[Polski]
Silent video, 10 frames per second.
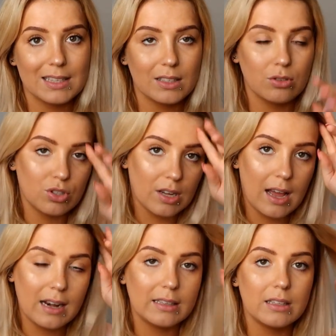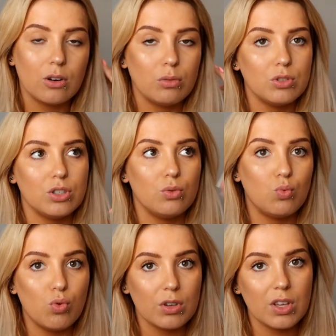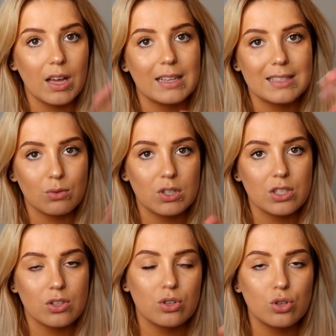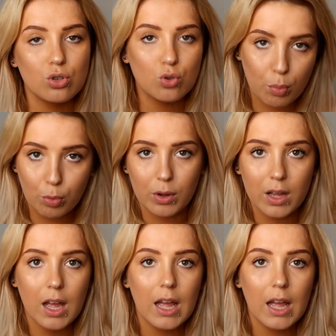dlatego że Alan robi się długi, a cały czas jest szczupły